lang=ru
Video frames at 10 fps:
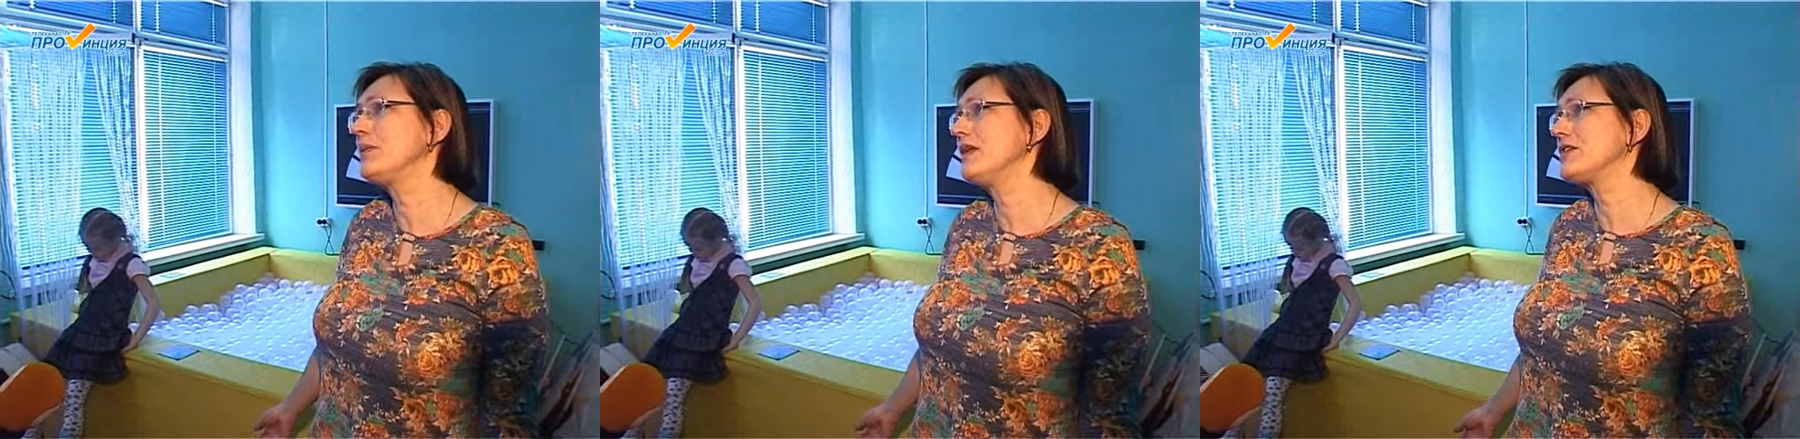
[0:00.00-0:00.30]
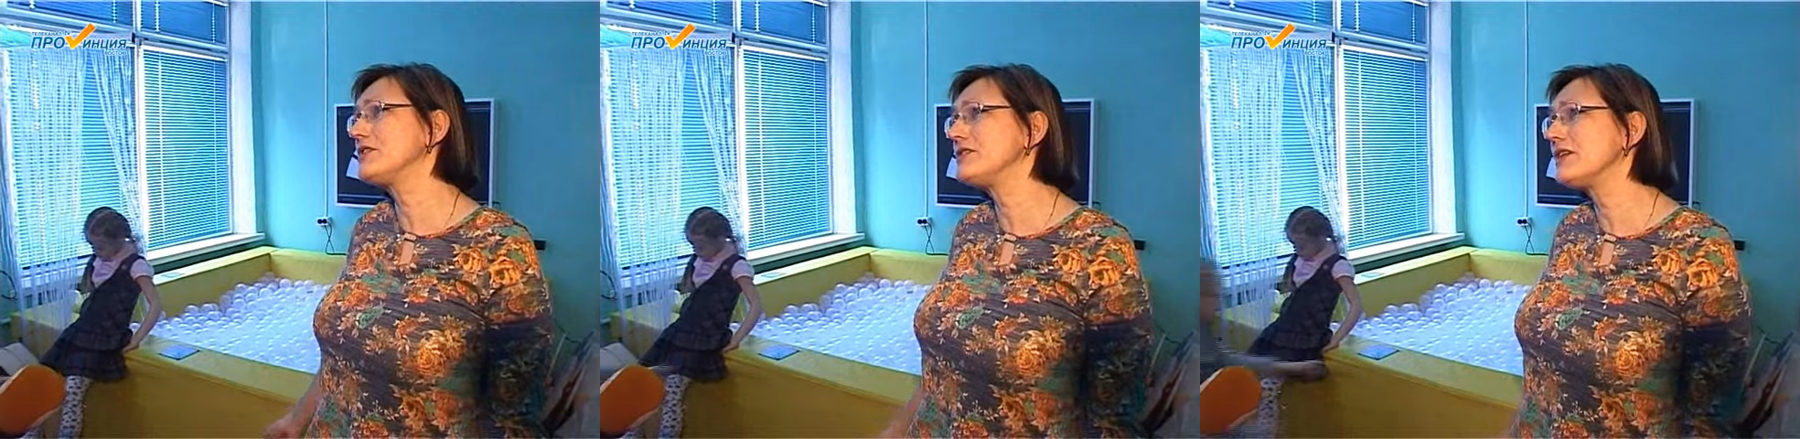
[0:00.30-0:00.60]

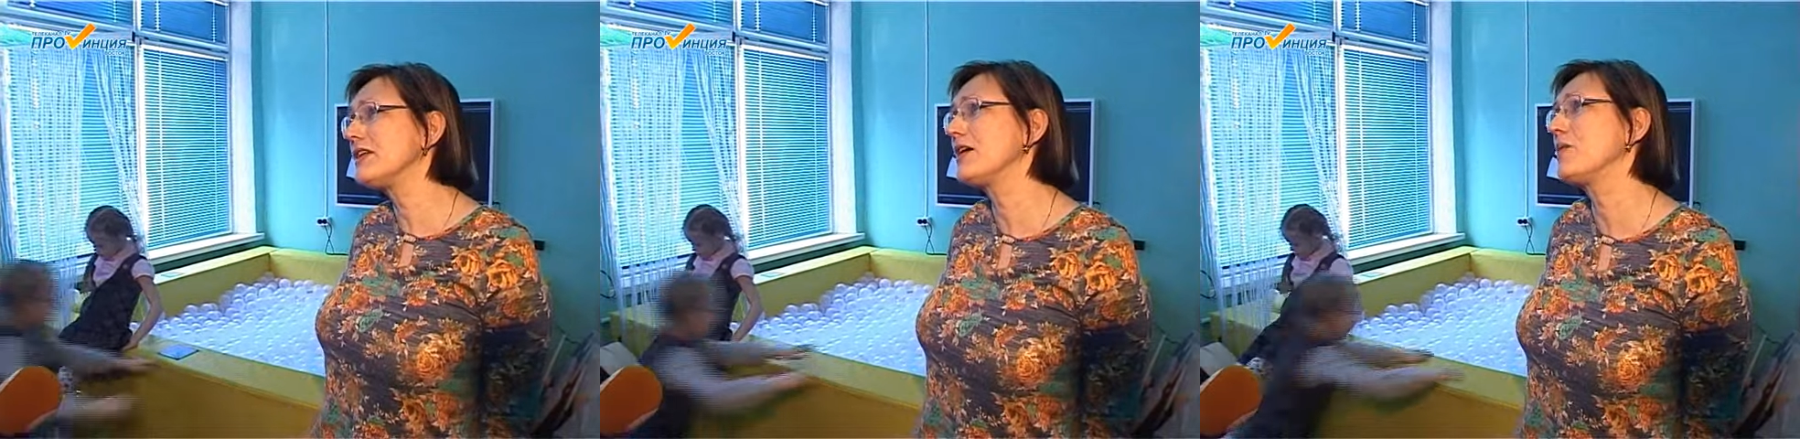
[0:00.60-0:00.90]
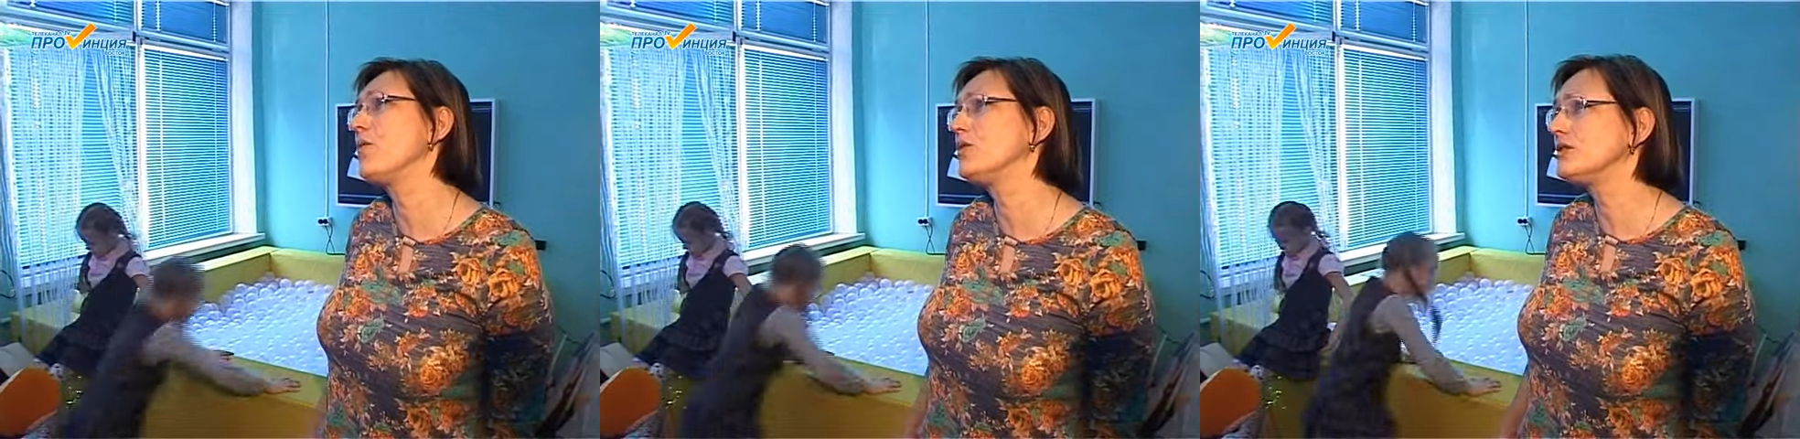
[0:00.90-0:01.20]

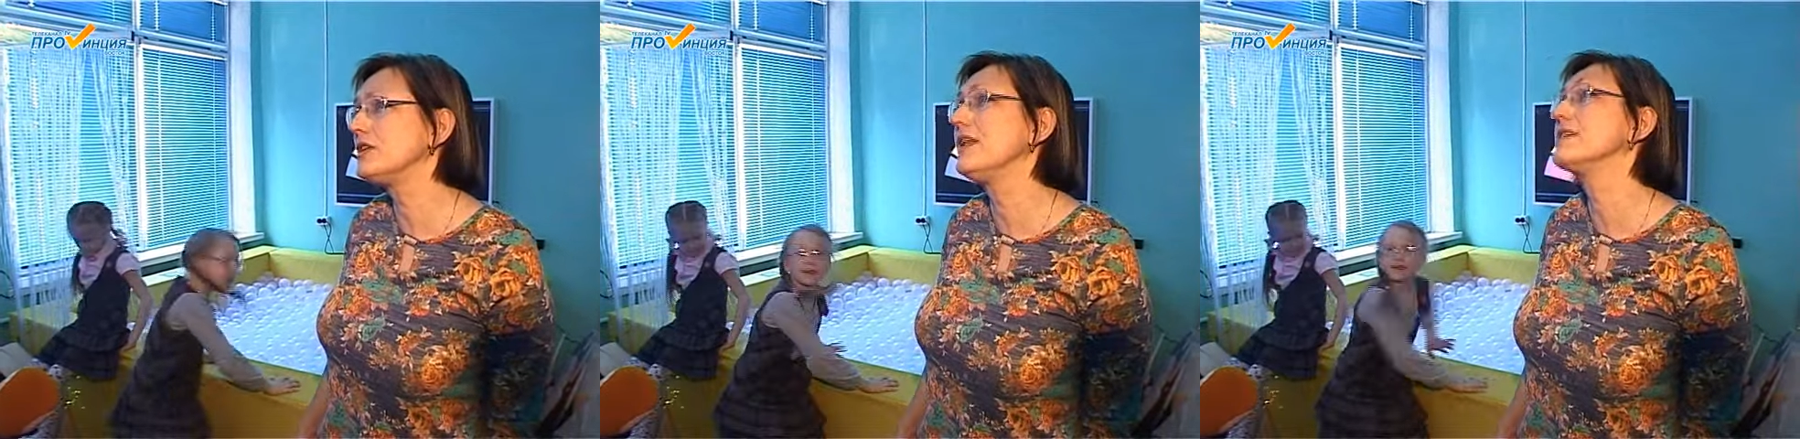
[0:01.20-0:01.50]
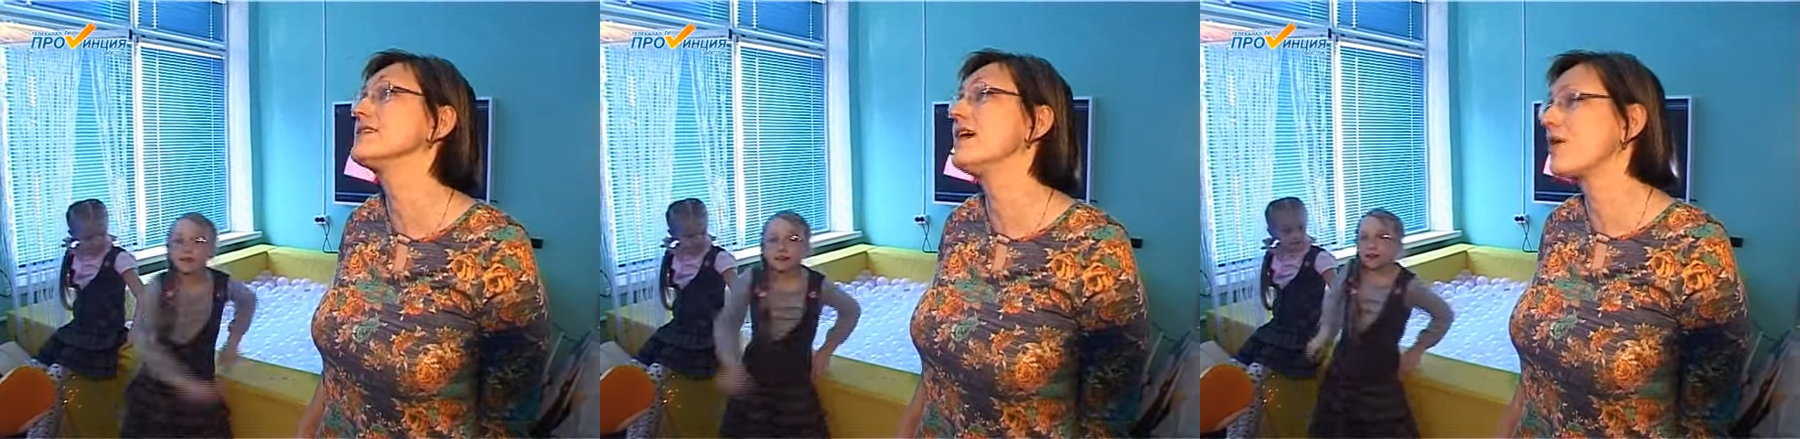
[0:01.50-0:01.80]
положительных эмоций
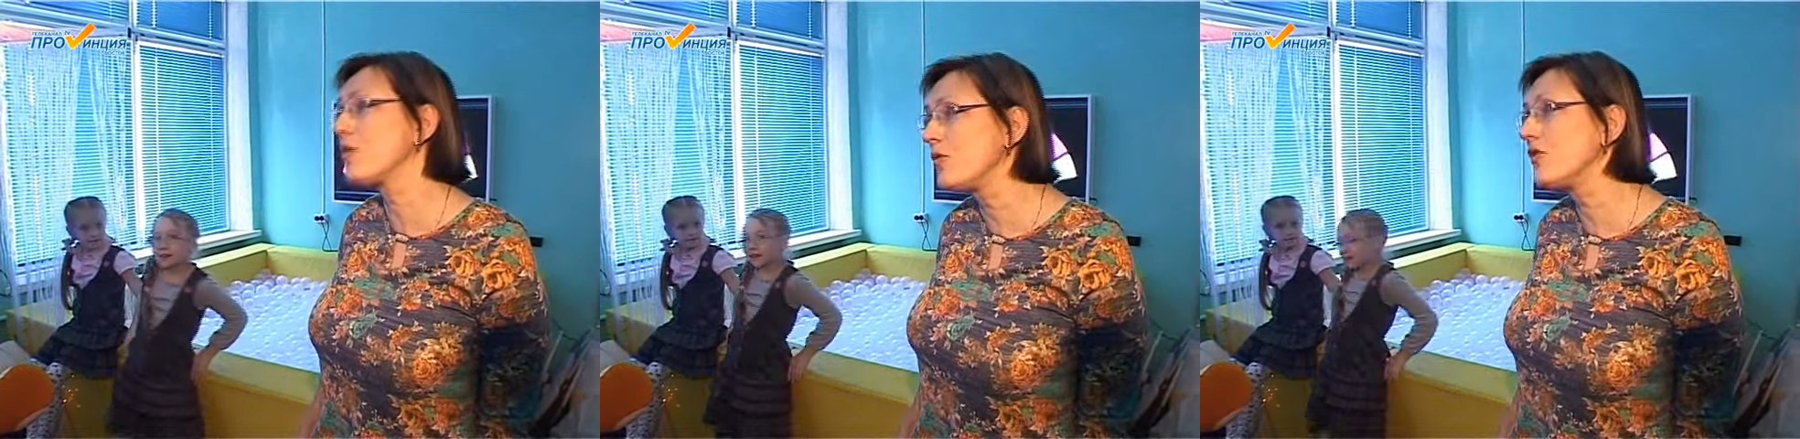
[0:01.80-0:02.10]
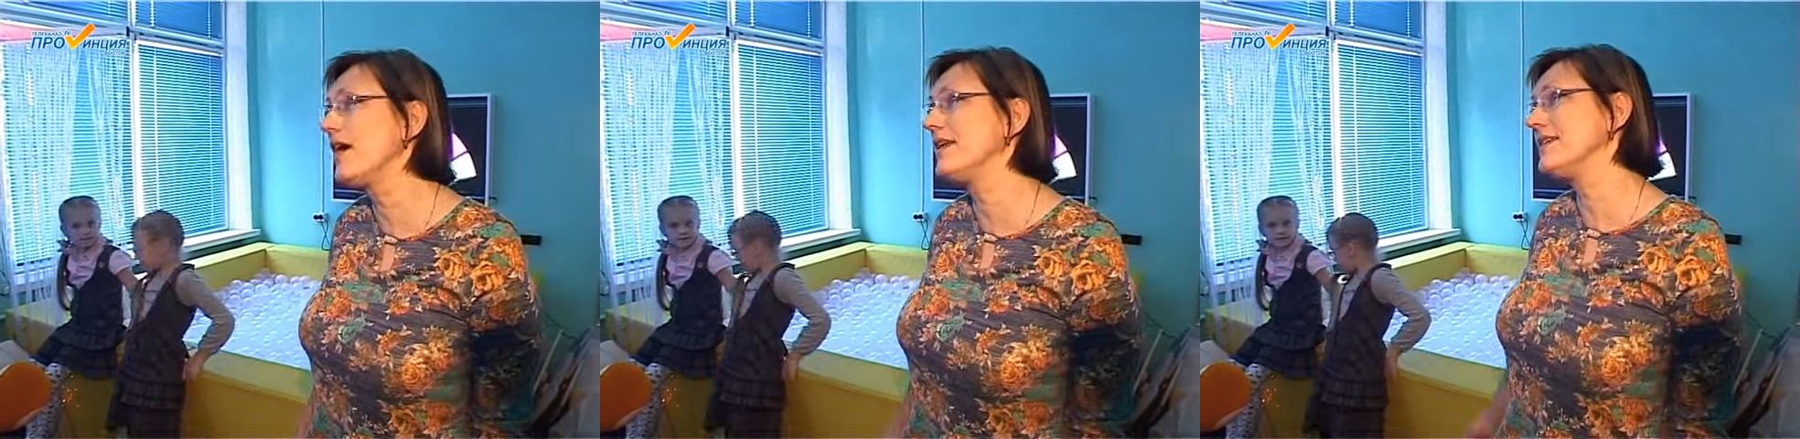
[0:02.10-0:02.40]
для
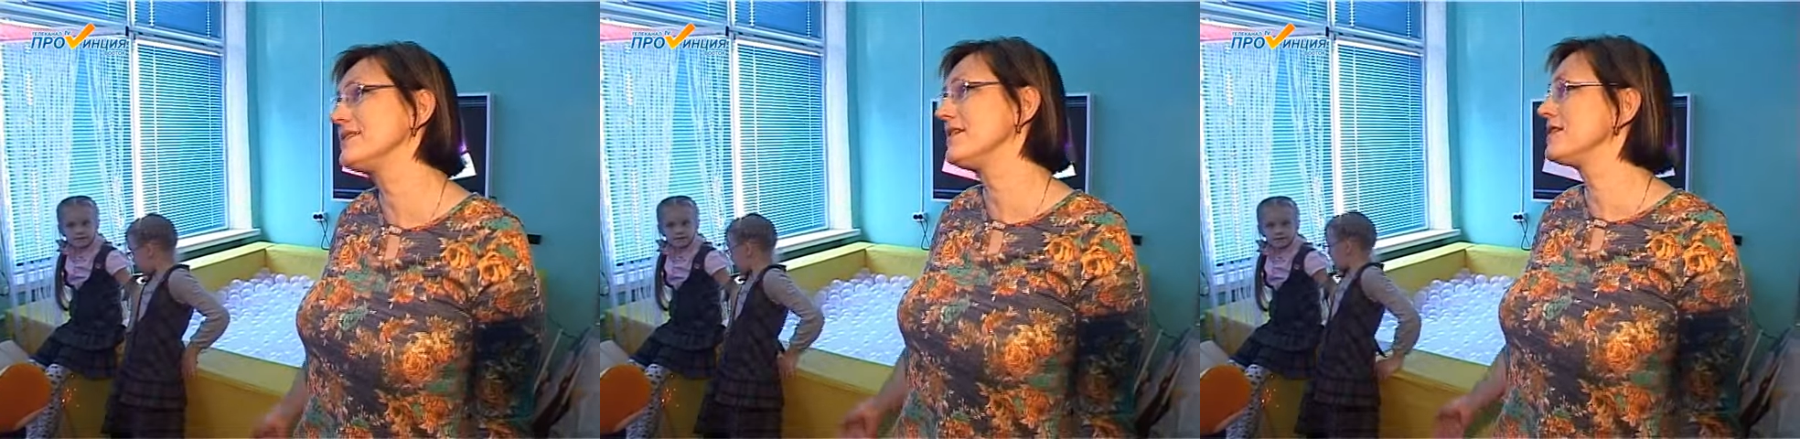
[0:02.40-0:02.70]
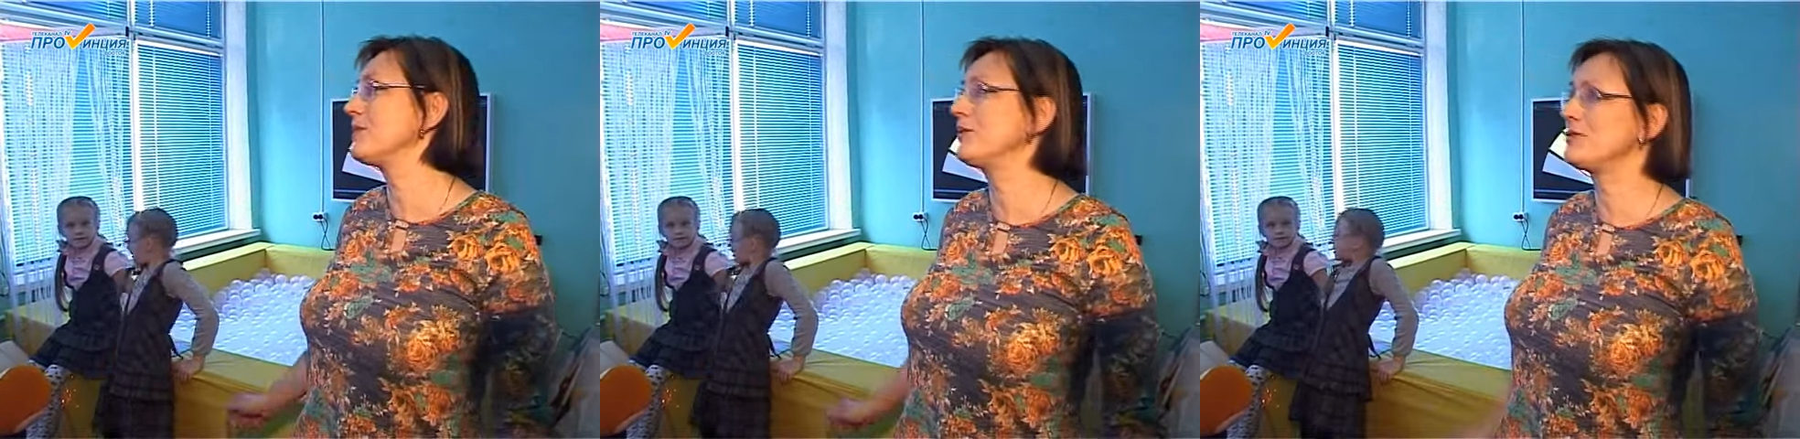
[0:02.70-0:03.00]
здоровья они
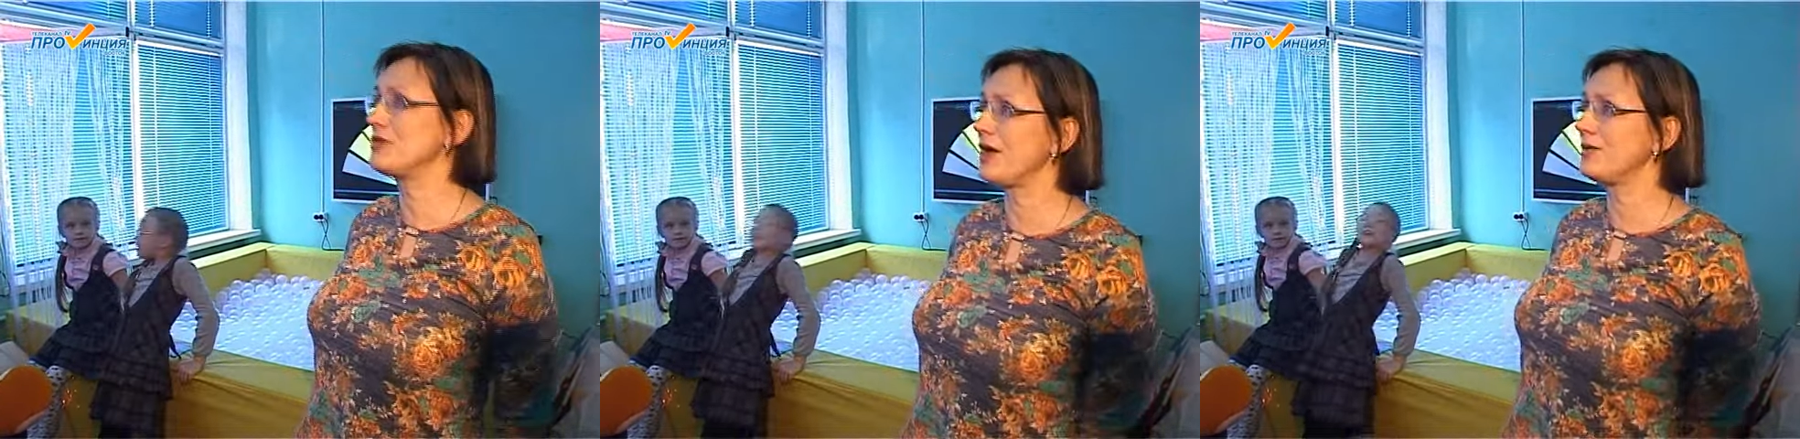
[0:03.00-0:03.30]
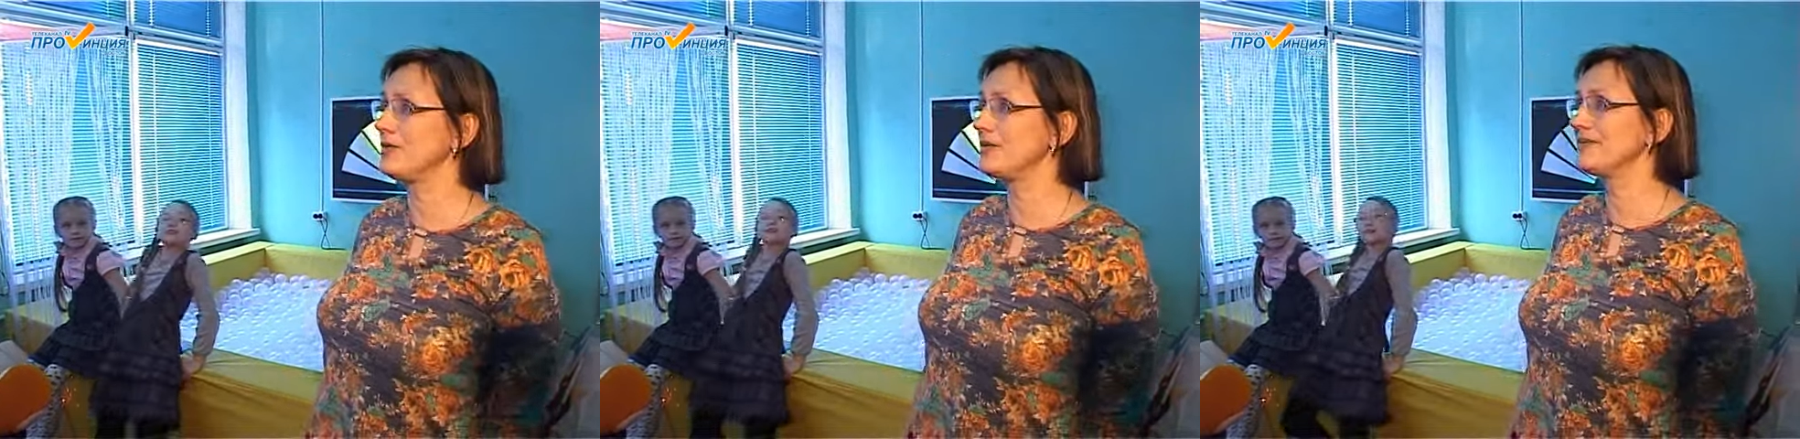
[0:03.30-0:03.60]
здесь получают.